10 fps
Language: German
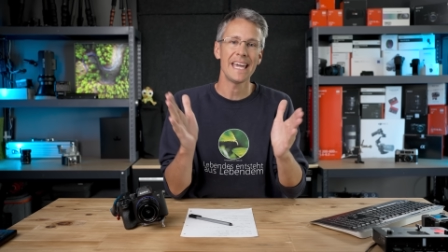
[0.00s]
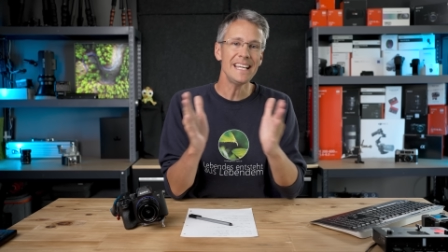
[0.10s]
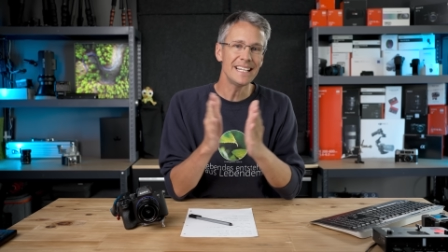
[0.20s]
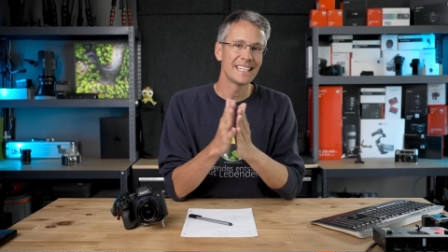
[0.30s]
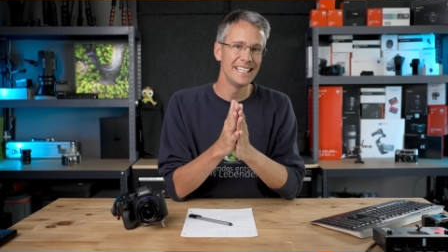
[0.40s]

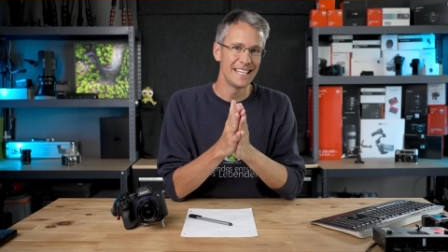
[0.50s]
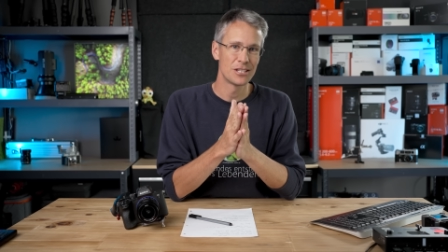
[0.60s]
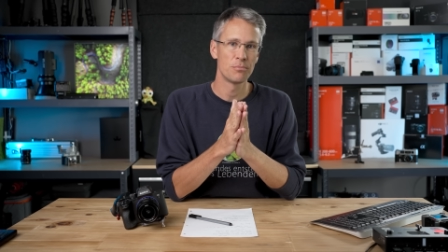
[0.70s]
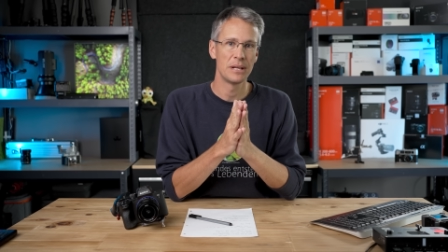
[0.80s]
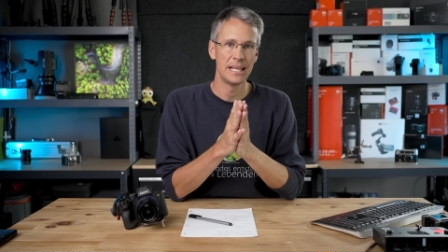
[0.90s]
eigentlich nicht
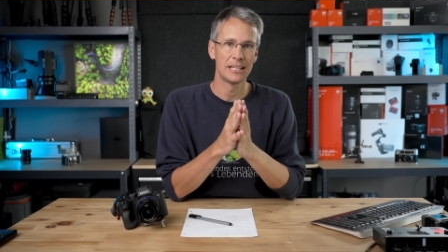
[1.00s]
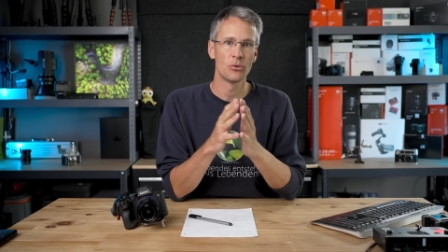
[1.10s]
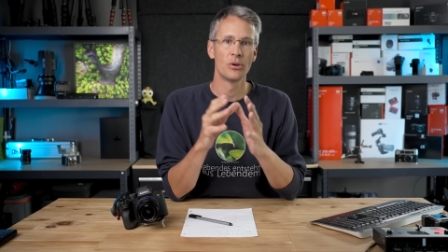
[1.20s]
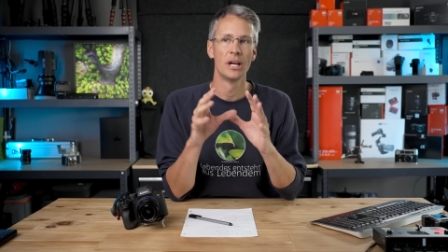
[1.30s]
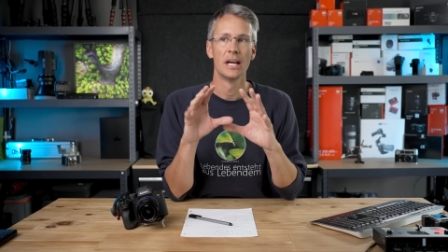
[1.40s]
zur
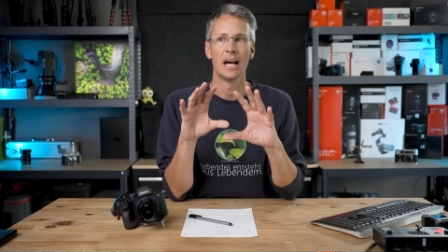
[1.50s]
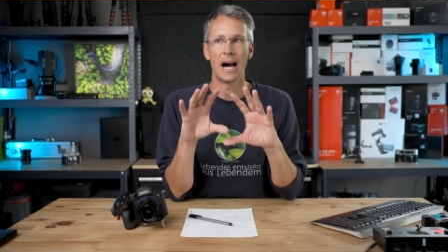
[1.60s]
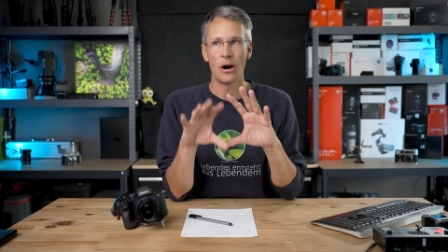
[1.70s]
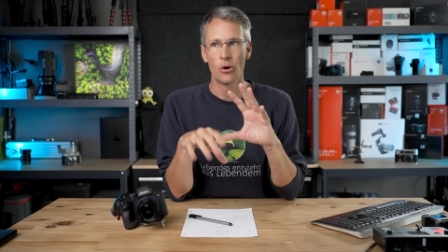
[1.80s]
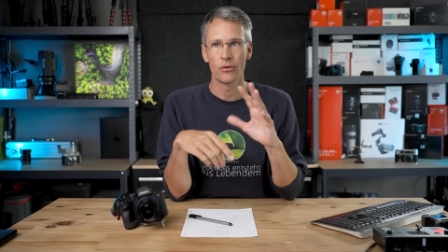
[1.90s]
Belichtung,
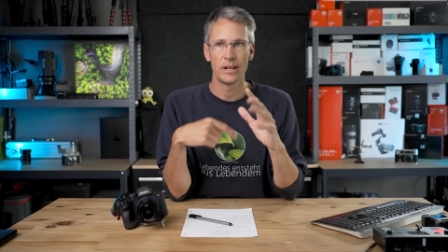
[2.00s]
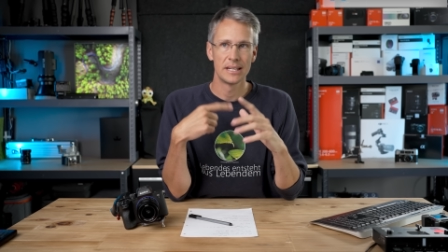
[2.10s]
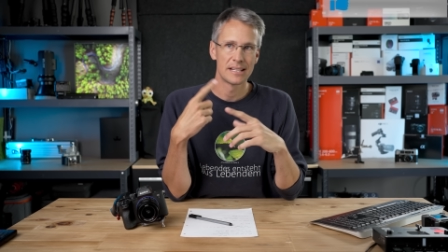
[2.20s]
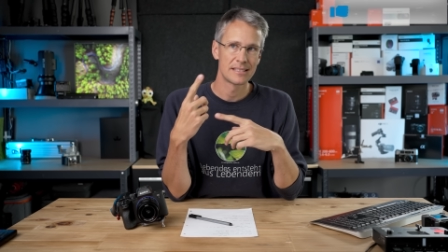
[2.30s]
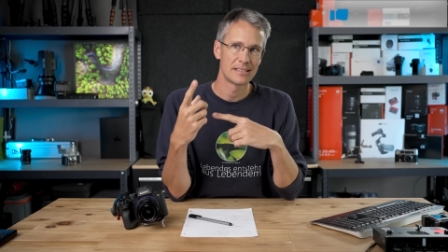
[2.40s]
auch wenn
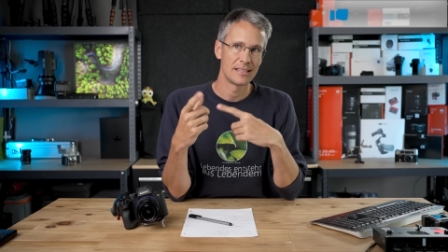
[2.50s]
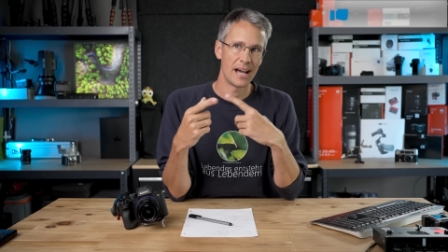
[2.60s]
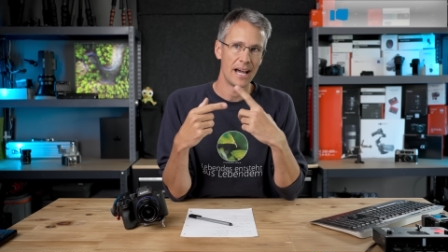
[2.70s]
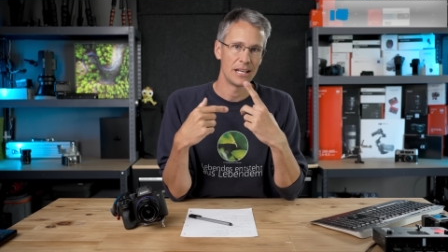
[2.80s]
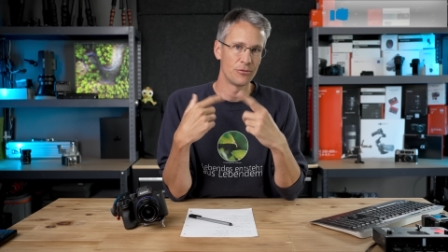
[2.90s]
das
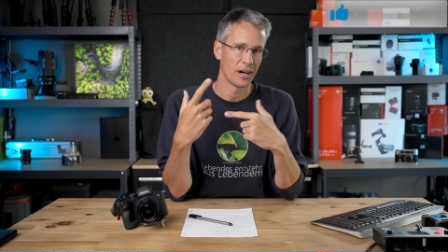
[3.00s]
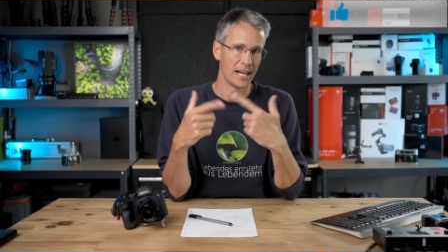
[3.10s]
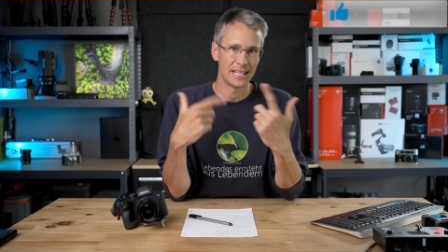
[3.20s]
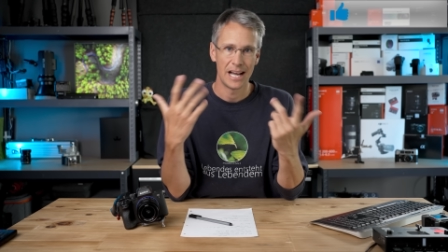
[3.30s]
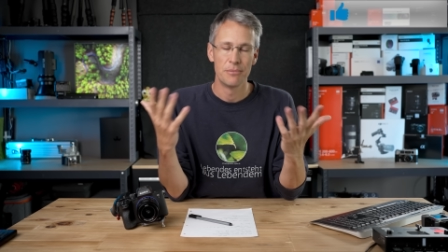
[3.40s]
der
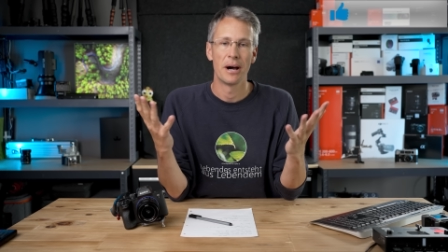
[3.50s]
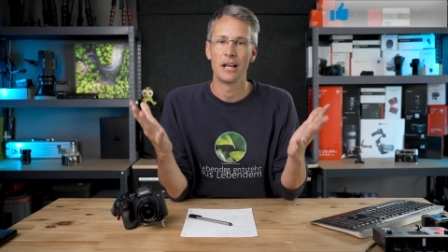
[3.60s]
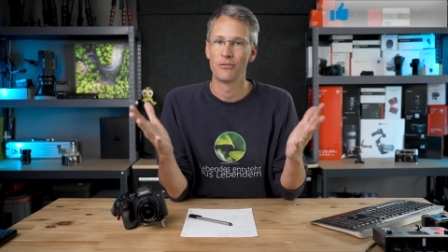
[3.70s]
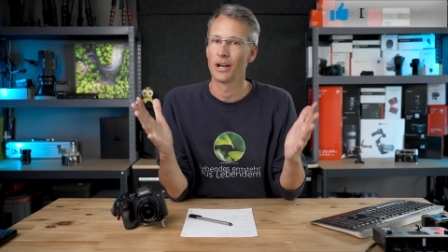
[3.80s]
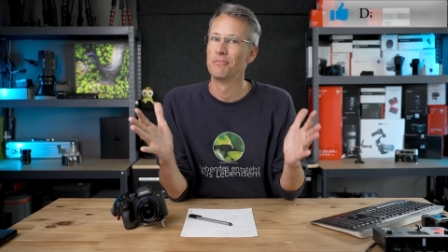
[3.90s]
Einfachheit halber
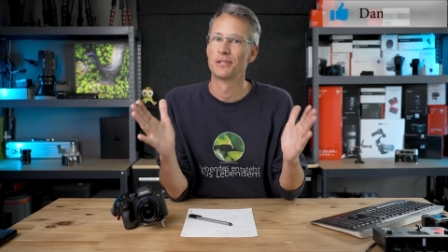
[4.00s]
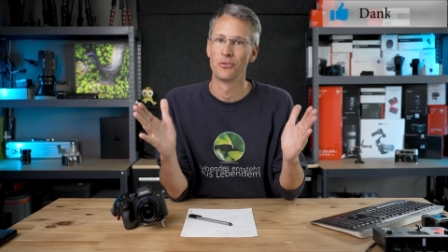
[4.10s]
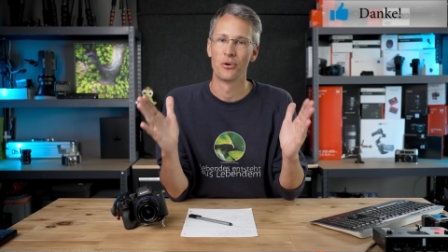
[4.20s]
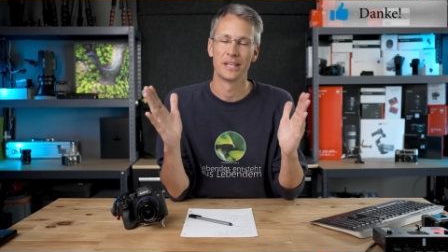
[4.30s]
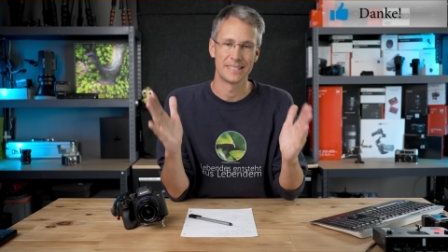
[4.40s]
einfach immer
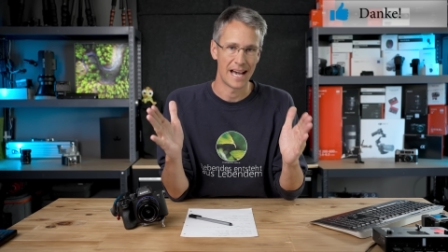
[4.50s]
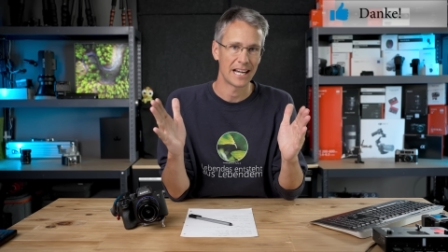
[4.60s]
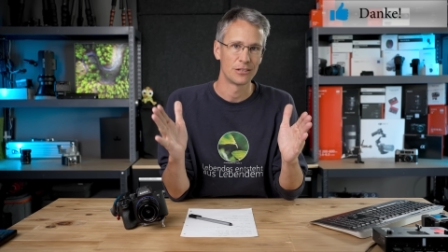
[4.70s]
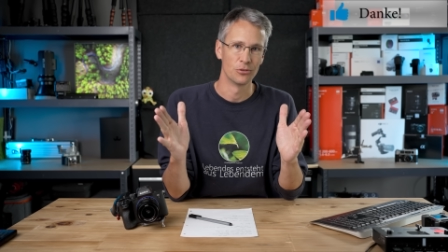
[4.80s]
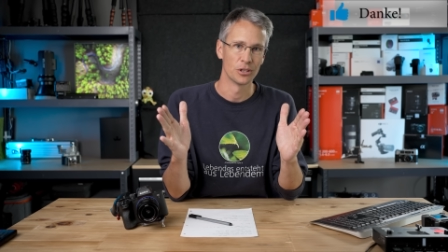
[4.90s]
so
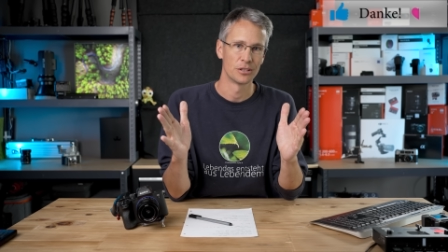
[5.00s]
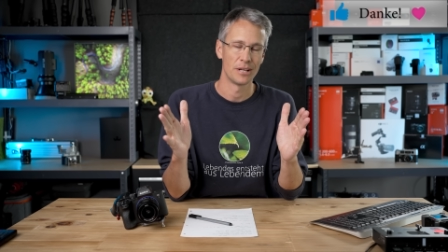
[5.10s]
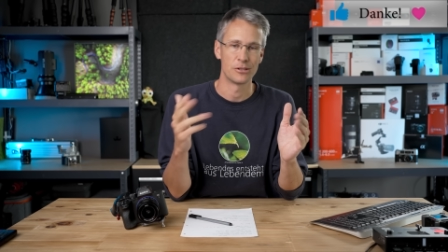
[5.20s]
gesagt wird.